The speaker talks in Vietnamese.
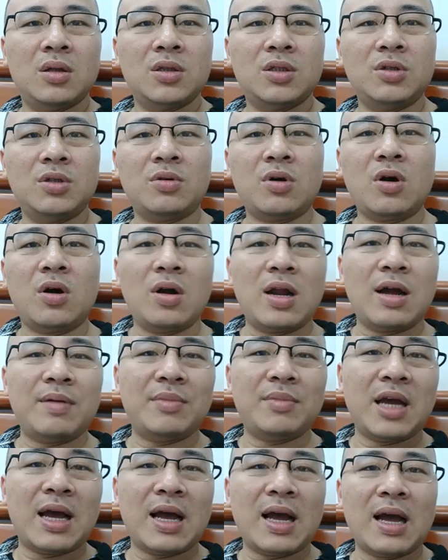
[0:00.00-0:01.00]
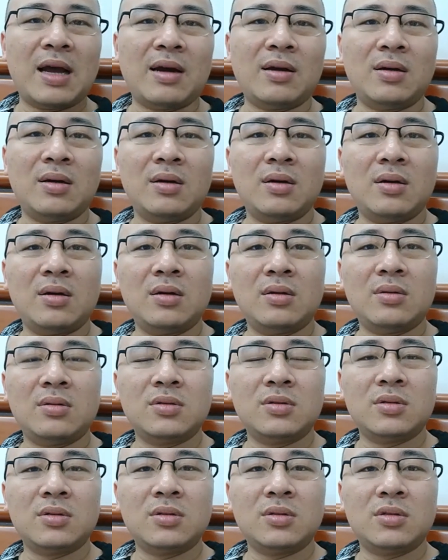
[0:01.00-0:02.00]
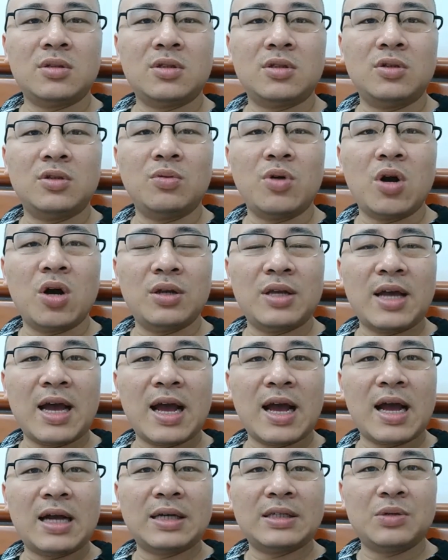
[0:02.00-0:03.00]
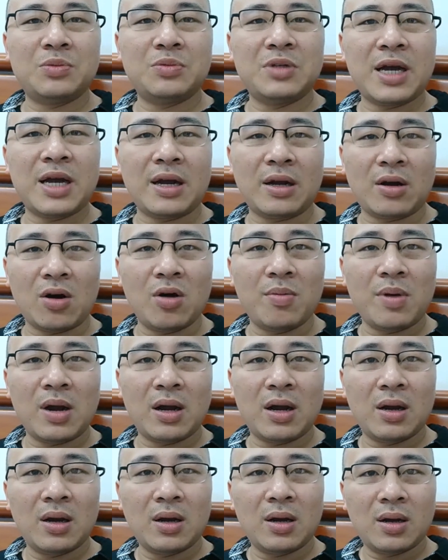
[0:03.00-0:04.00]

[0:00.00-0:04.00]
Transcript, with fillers: Chịu khó làm nhà hàng. Đúng rồi, nhà hàng trông trẻ có mà.